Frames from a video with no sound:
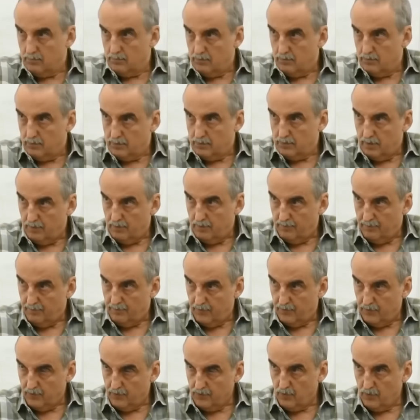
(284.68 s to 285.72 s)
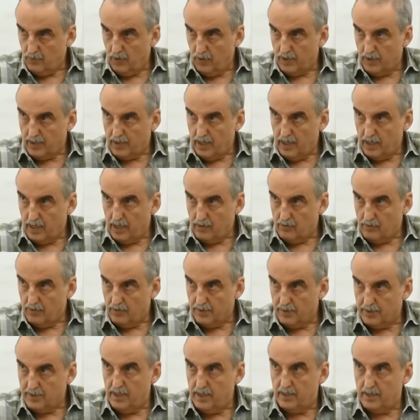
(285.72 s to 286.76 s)
A mí me parece
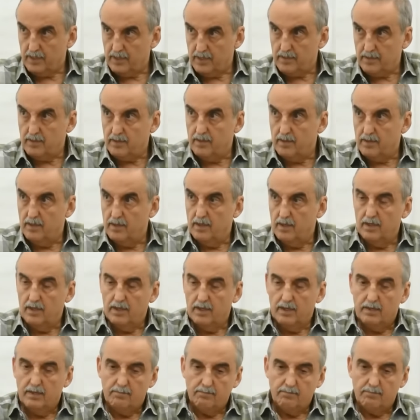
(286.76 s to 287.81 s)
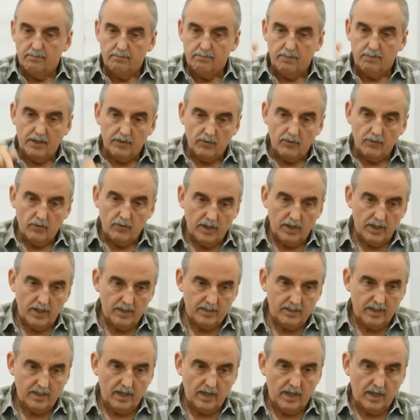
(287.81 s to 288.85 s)
que en todo caso
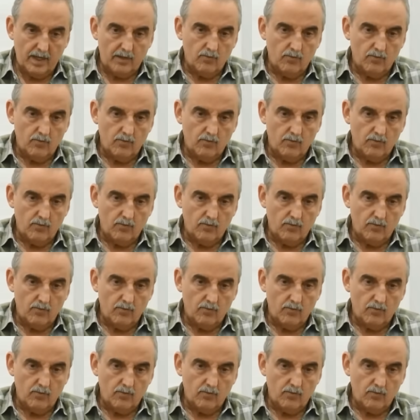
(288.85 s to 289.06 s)
lo que